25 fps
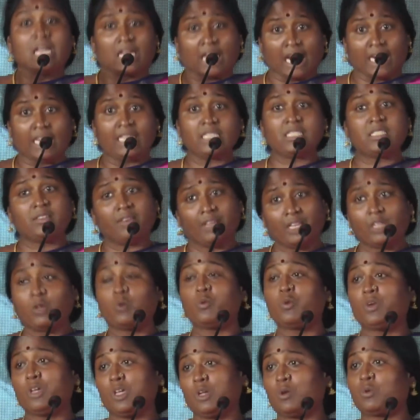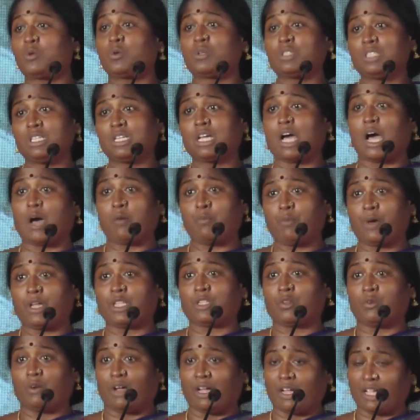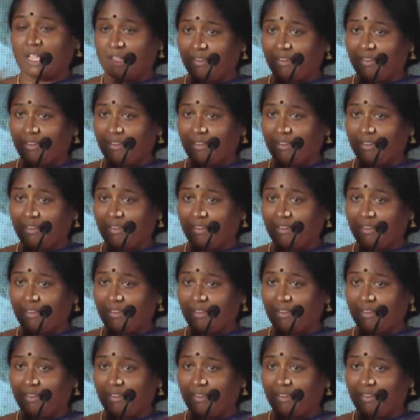கடைசி வரைக்கும் உயிரை கொடுத்து காப்பாற்றுவா